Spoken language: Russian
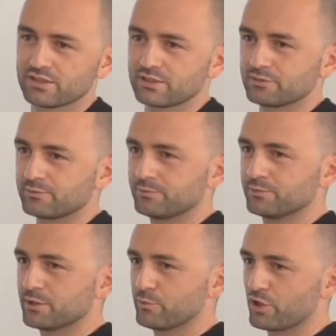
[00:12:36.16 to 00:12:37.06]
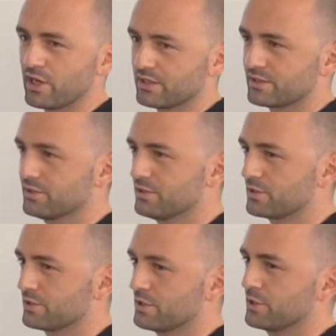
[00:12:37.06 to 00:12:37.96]
э, номера
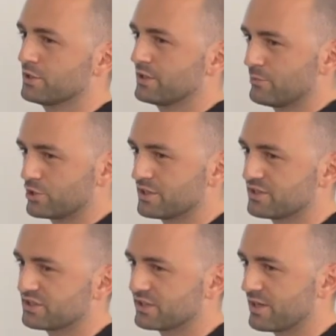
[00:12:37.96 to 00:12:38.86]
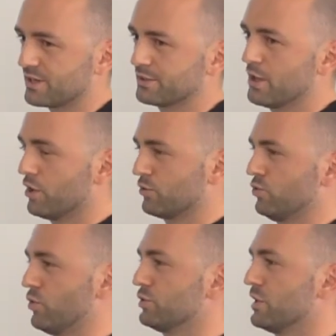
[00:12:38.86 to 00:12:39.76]
гостиничные, и там же есть ресторан.
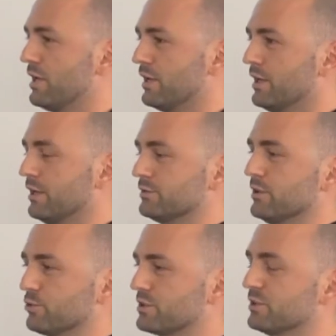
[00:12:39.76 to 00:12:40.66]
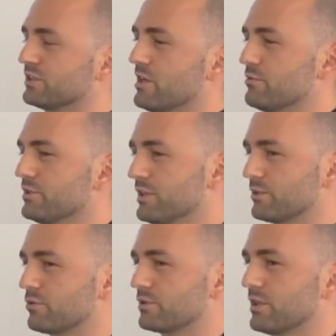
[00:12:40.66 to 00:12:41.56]
Но я, допустим, не знаю людей,
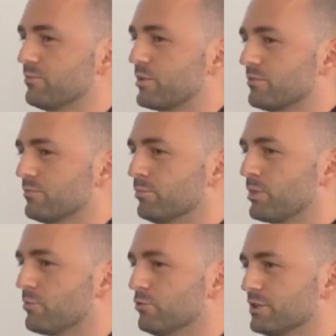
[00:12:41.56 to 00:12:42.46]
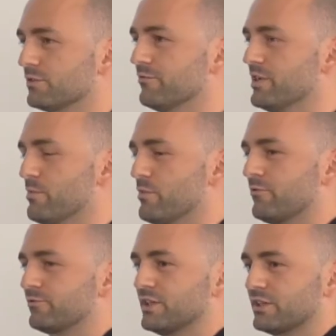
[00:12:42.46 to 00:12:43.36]
которые там проводят
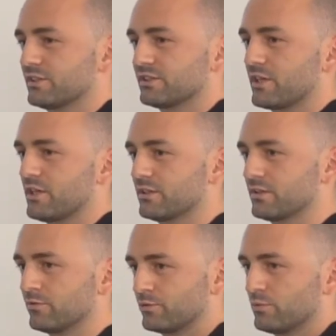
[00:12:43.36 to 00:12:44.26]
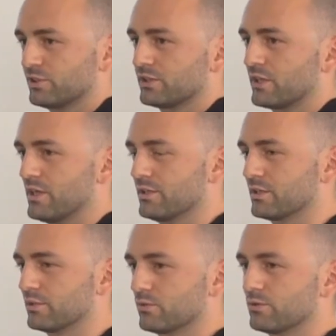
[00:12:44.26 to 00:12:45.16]
время в тех ресторанах, в том
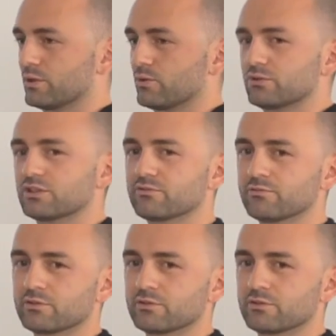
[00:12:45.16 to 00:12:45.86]
ресторане, который находится